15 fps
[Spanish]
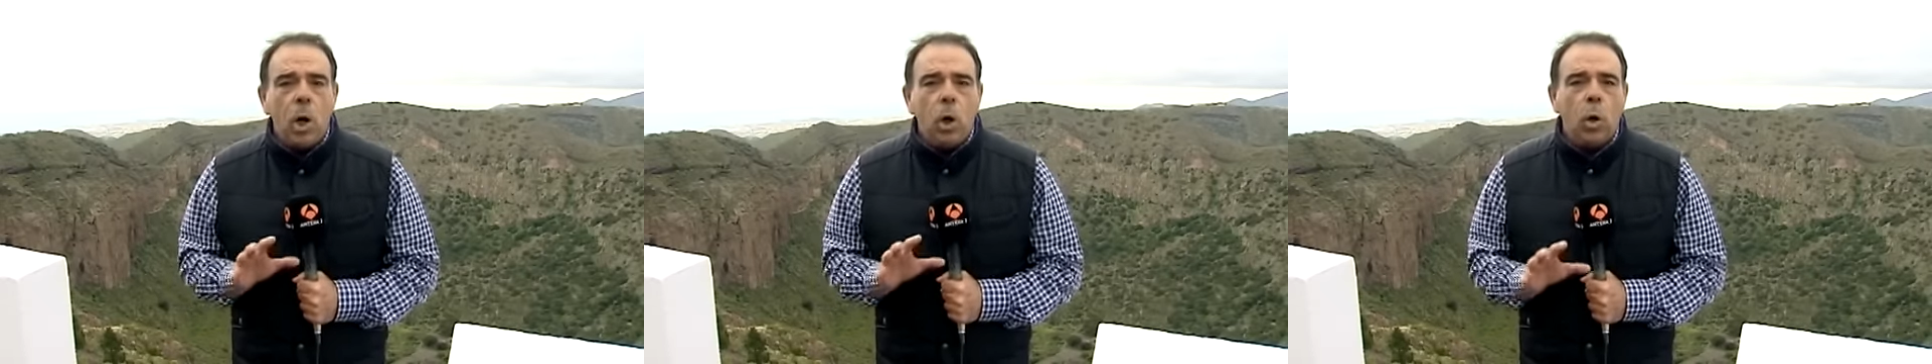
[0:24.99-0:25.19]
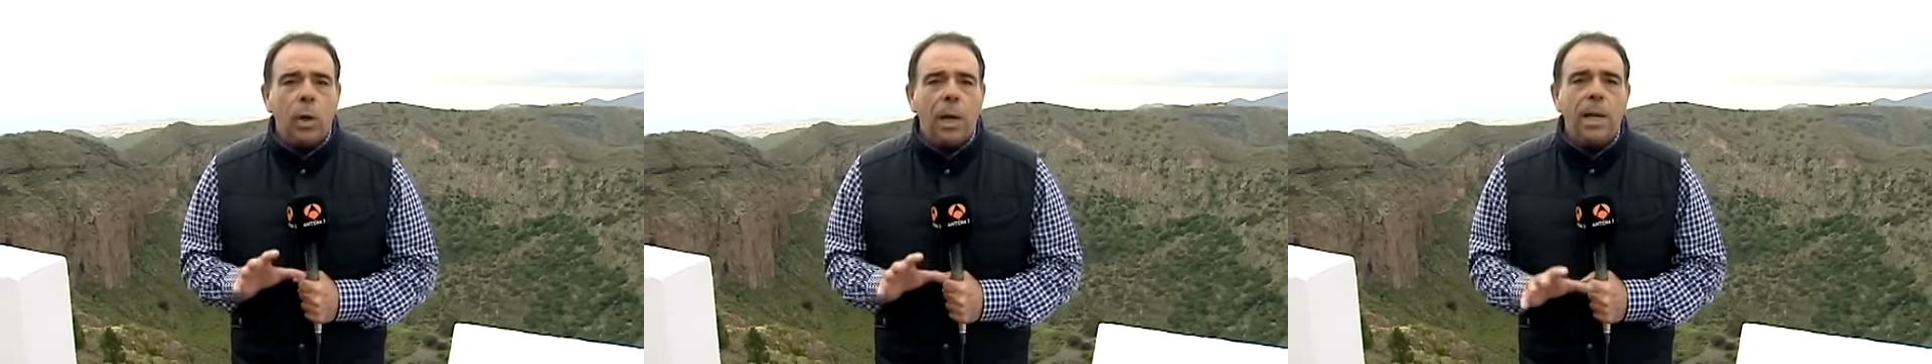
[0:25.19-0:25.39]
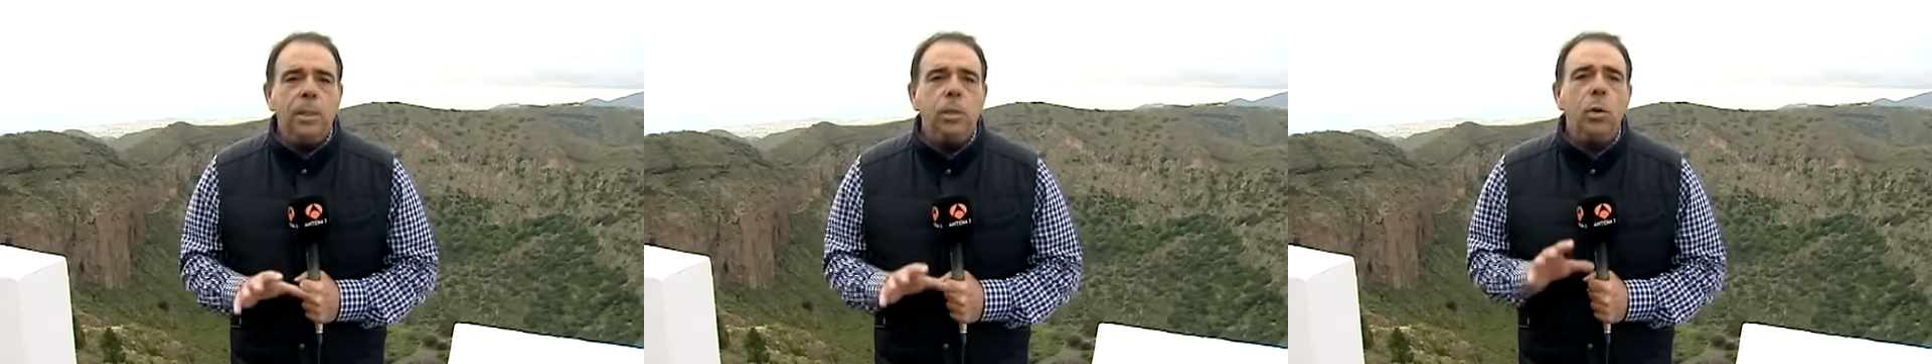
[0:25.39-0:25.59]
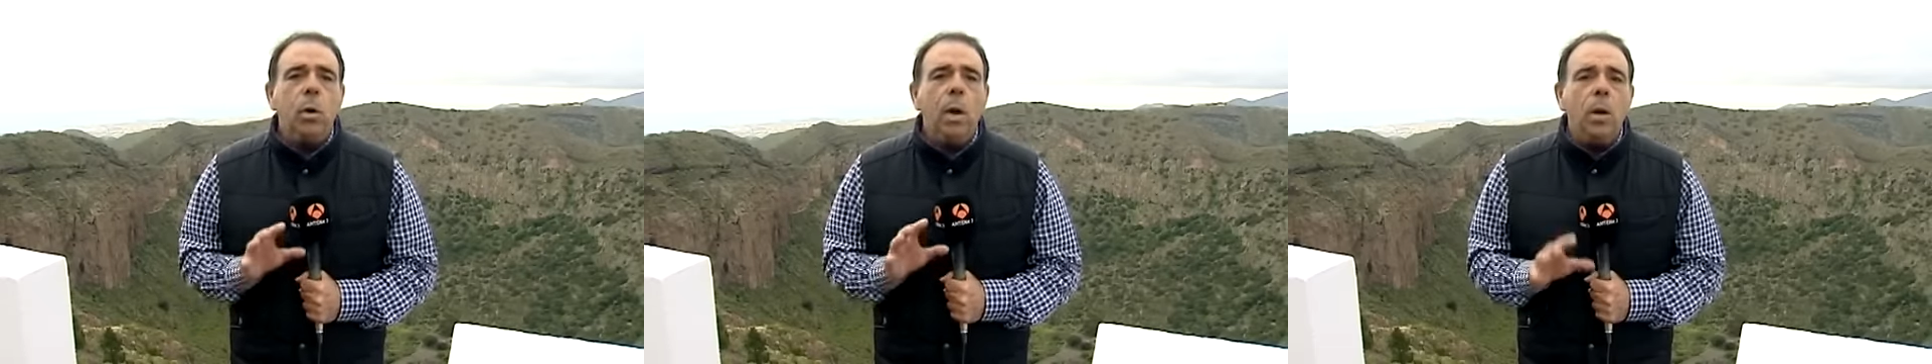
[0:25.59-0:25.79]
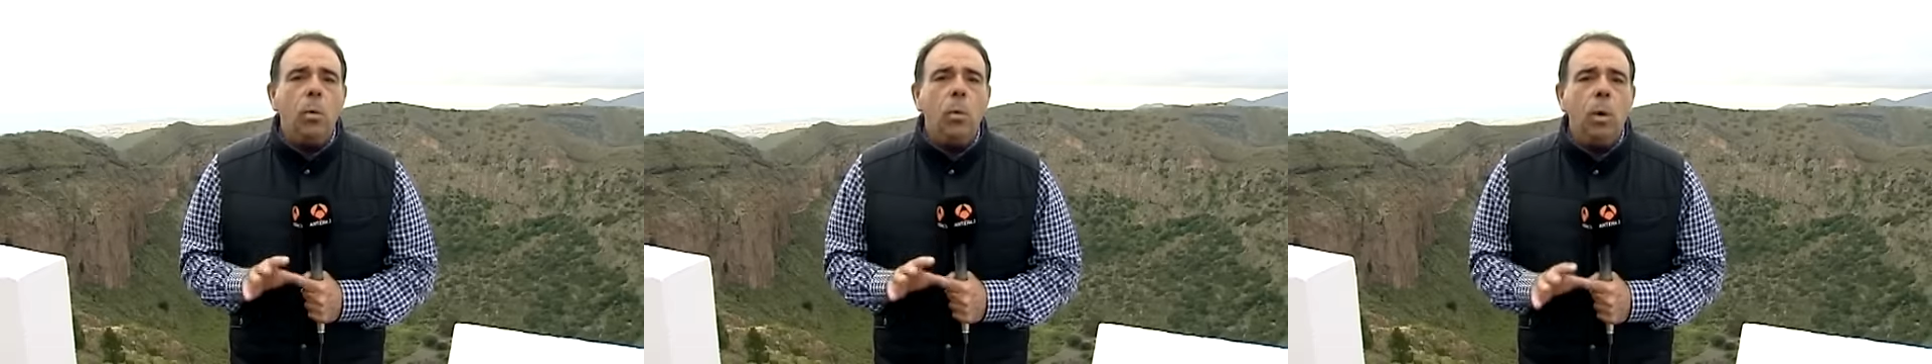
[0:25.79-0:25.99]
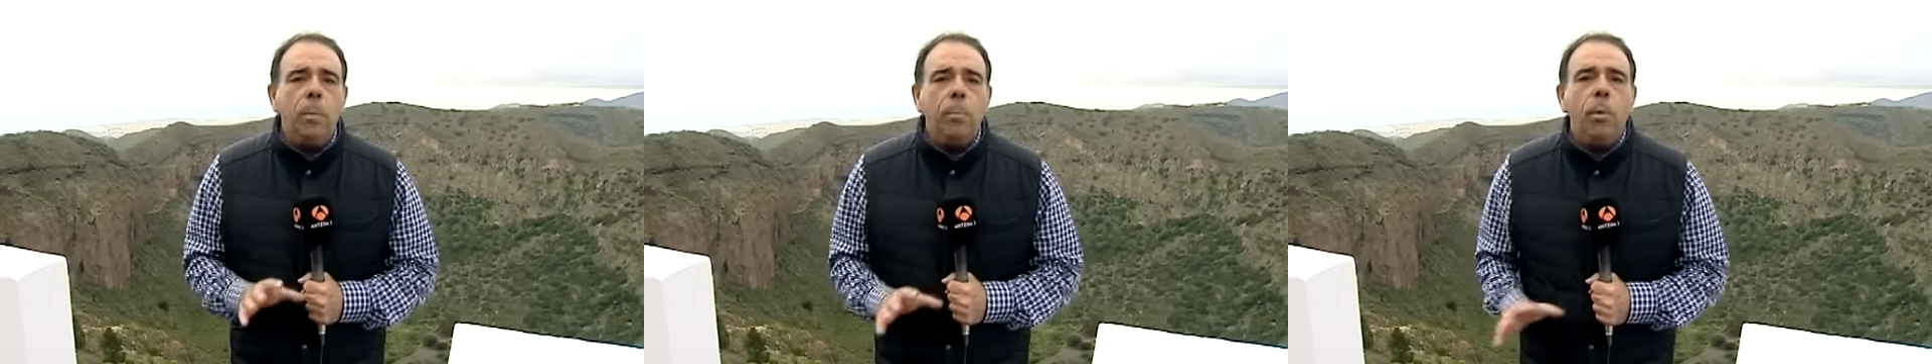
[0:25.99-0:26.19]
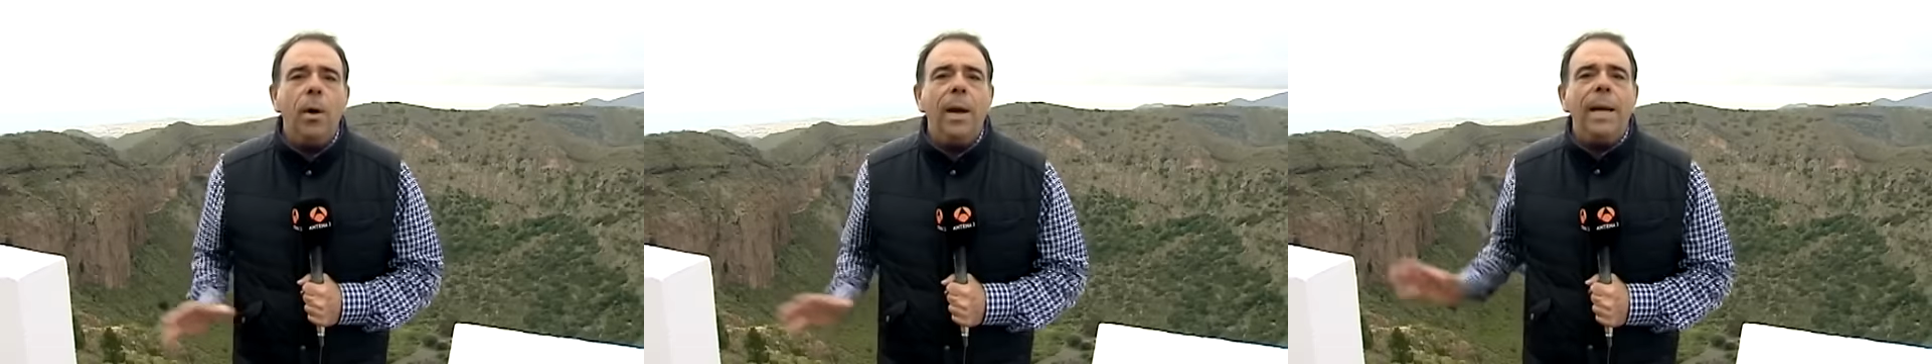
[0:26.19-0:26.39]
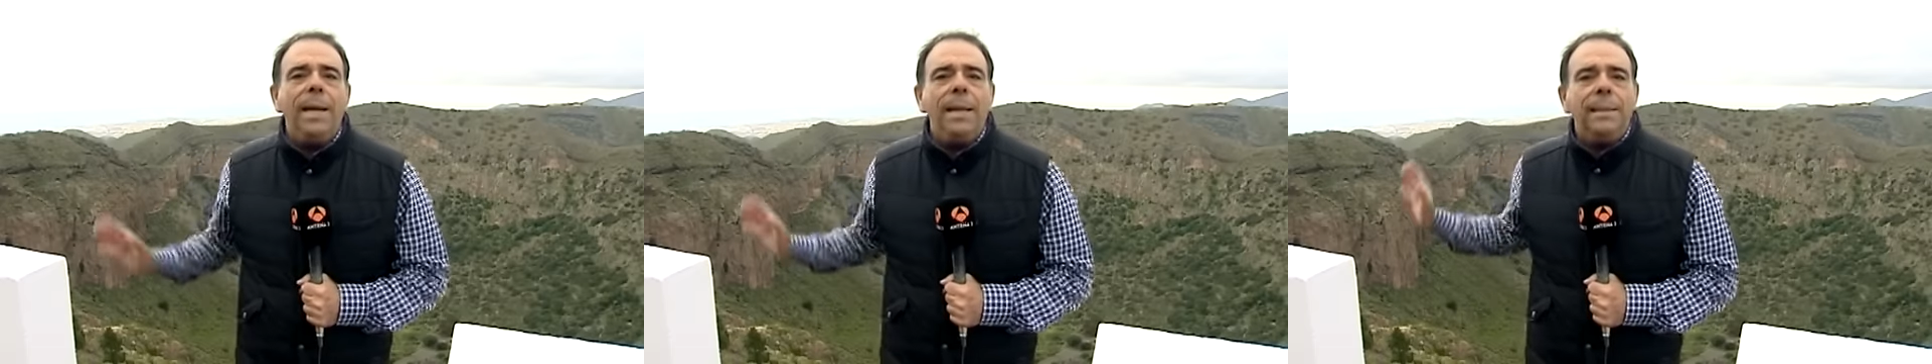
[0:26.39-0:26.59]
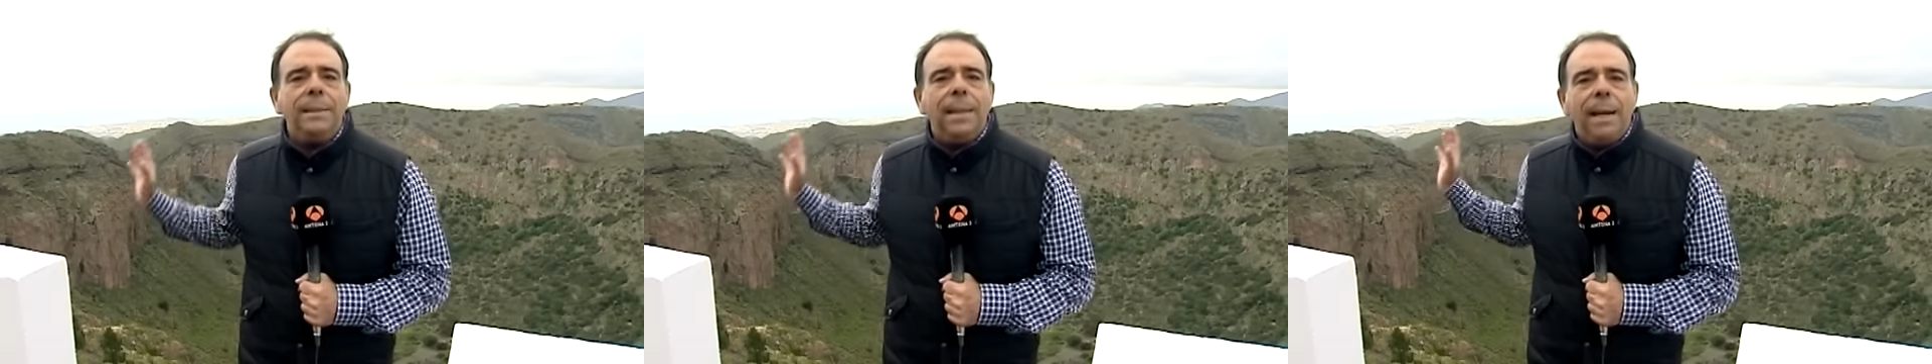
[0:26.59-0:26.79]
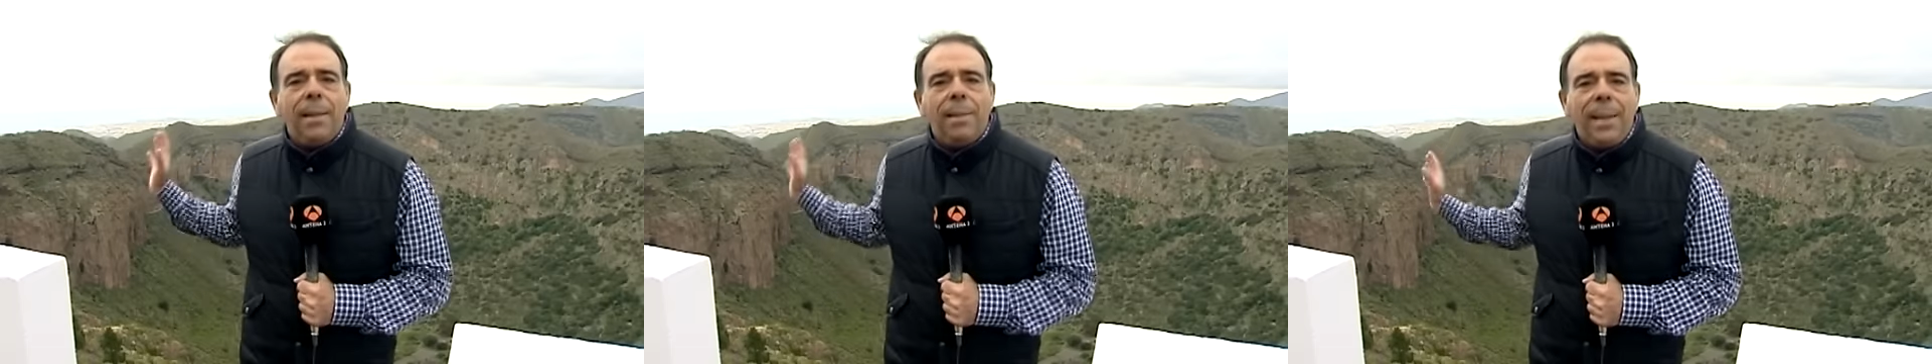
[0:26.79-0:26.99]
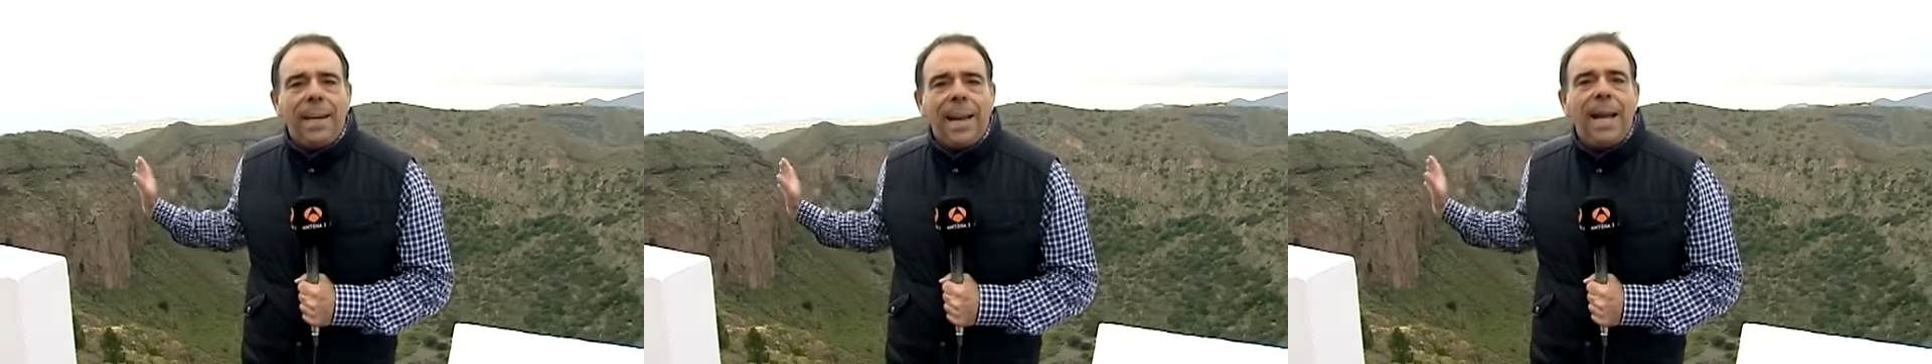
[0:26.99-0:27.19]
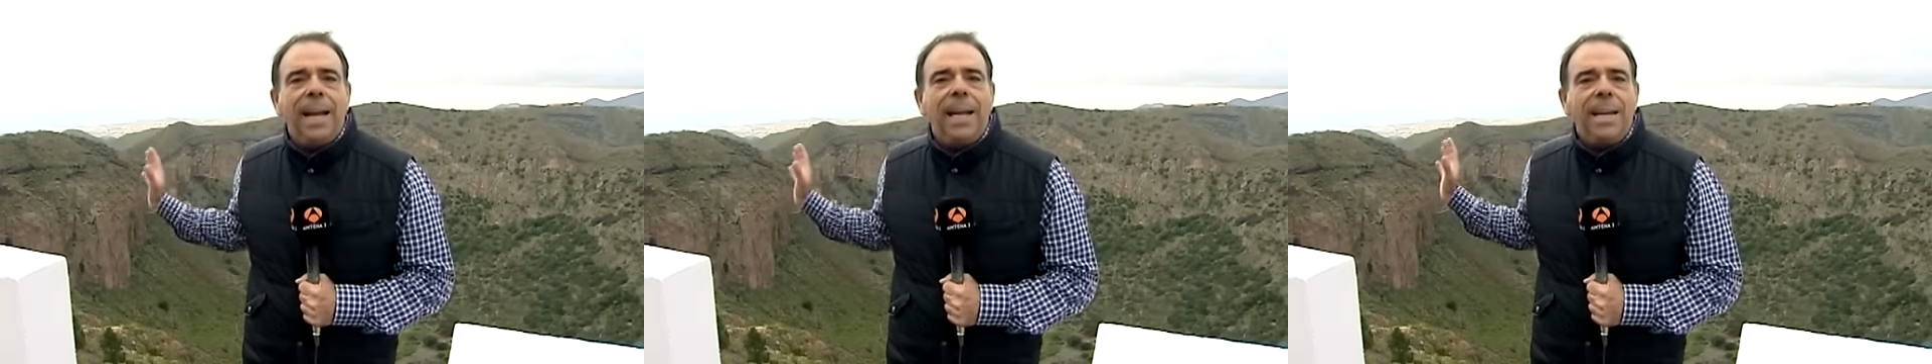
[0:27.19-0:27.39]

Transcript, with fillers: localizó el cuerpo en esta ladera